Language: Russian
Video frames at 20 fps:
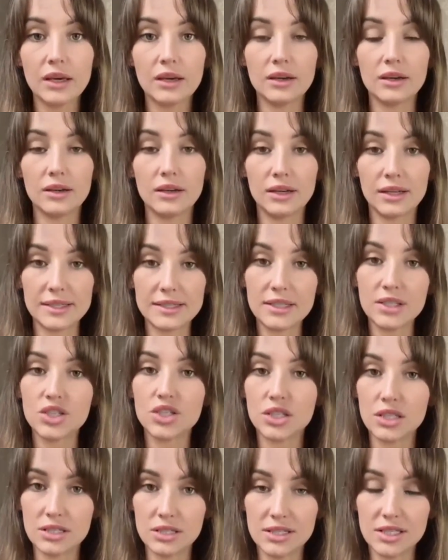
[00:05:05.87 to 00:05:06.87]
А,
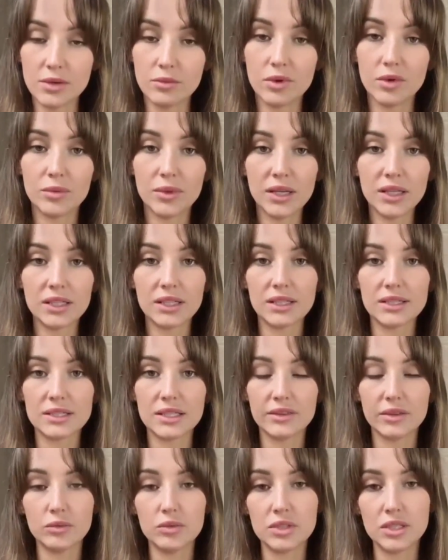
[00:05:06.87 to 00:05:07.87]
различные системы оплаты. Если
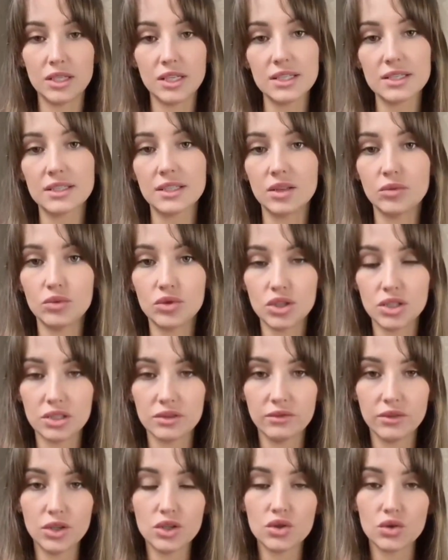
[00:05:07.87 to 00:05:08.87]
вам интересно, напишите
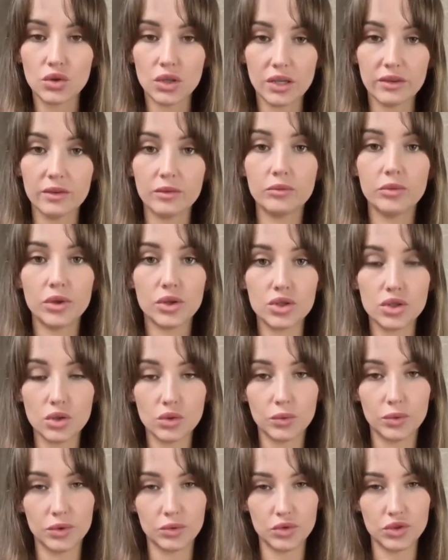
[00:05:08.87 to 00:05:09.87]
в личку, я вам пришлю,
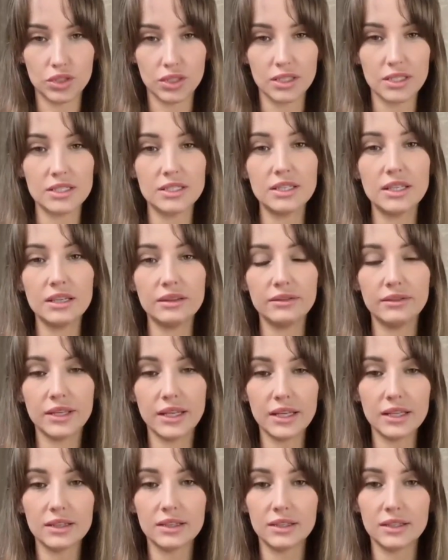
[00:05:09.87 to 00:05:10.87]
потому что здесь три
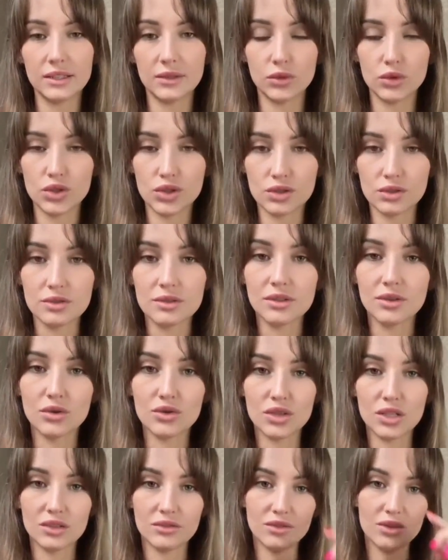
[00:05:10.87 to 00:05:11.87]
варианта, не хочется
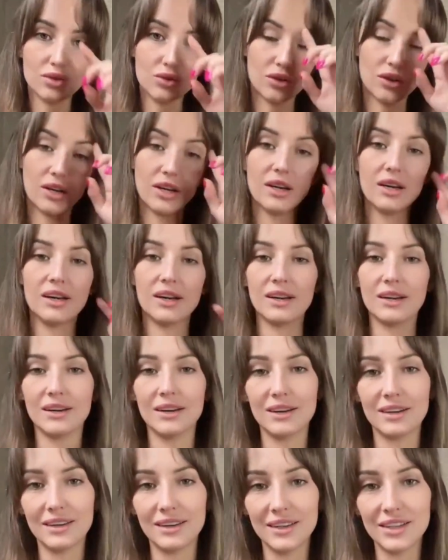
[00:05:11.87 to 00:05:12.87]
загружать видео
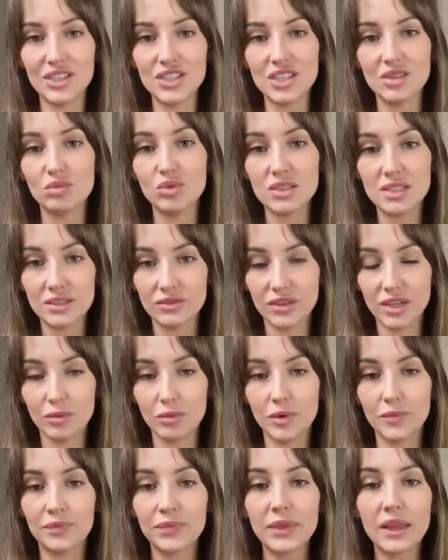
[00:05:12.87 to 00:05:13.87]
а, лишними цифрами.